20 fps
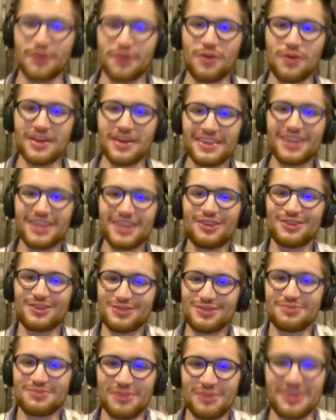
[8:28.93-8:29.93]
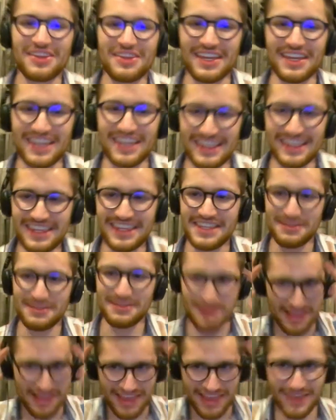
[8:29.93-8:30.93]
Cuéntanos un poco de qué tienes
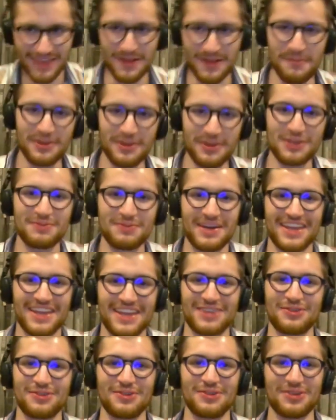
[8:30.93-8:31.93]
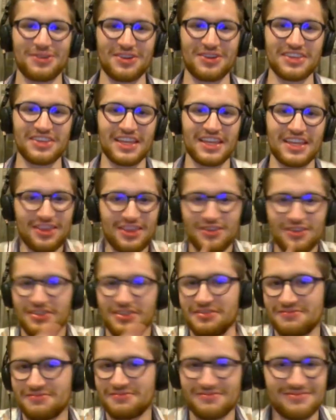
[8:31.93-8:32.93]
planeado, al menos para tu contenido
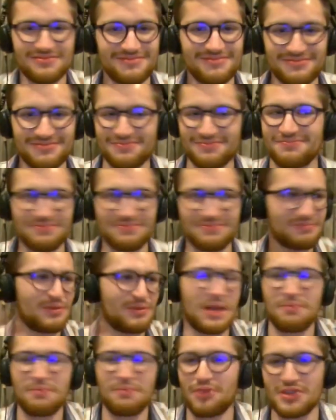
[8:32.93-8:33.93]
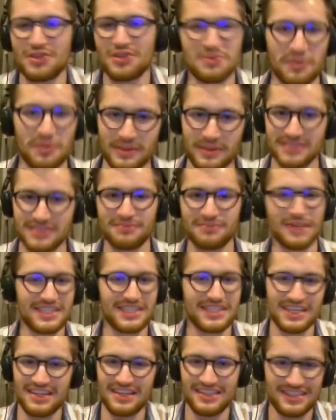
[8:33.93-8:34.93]
en el próximo mes.
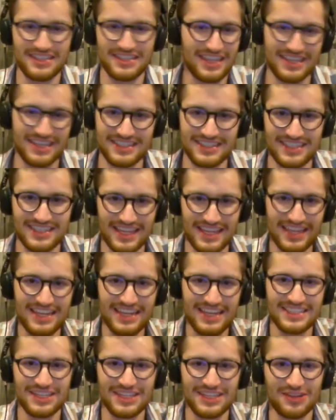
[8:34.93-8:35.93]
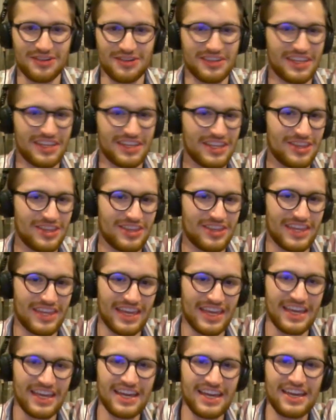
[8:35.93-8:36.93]
Vas a seguir haciendo contenido
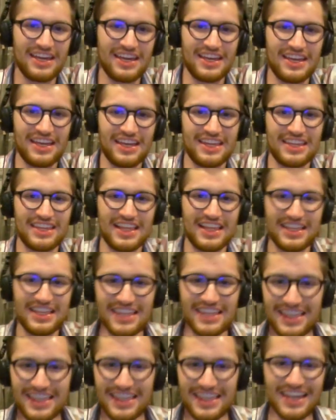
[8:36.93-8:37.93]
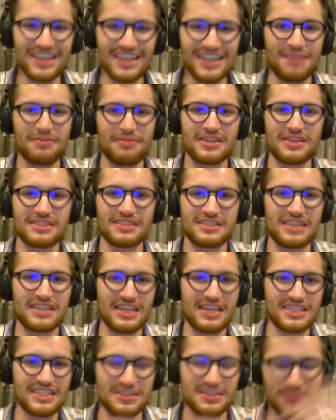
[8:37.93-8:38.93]
eh, de, la tienda, capaz
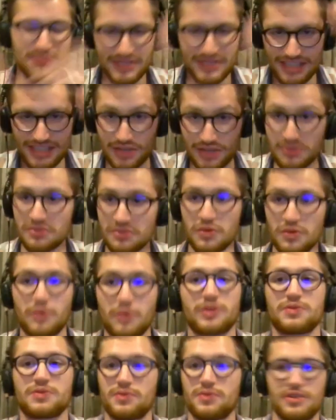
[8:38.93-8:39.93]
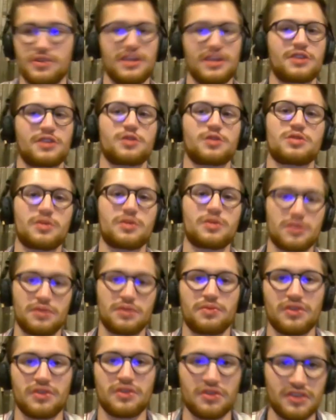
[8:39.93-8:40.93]
ya estás pensando en nuevos proyectos, nuevo
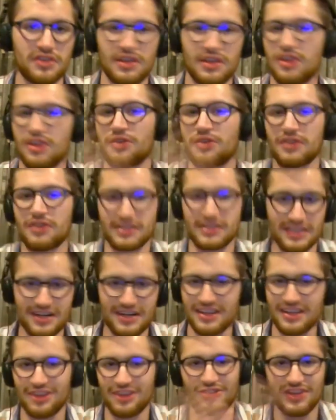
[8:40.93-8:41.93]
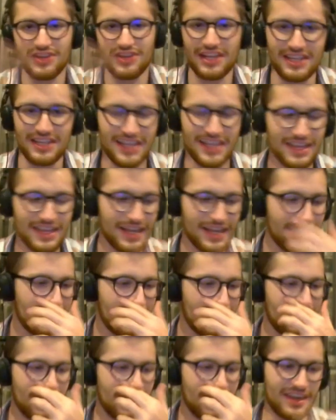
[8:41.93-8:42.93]
tipo de contenido, aunque sea alrededor de la tienda.
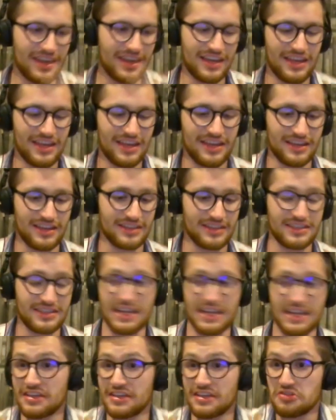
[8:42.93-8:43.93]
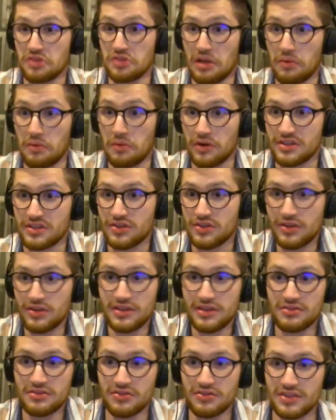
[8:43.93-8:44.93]
Eh, ya tienes
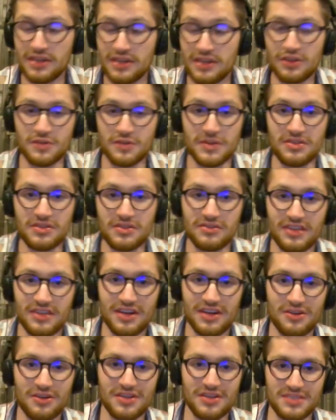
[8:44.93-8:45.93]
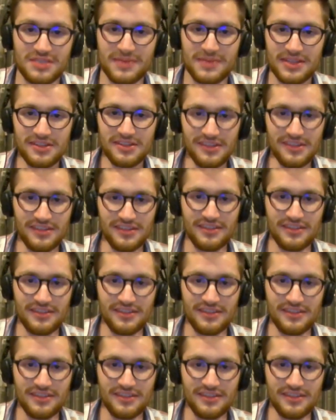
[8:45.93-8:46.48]
colaboraciones, no sé, ¿nos puedes contar algo al respecto?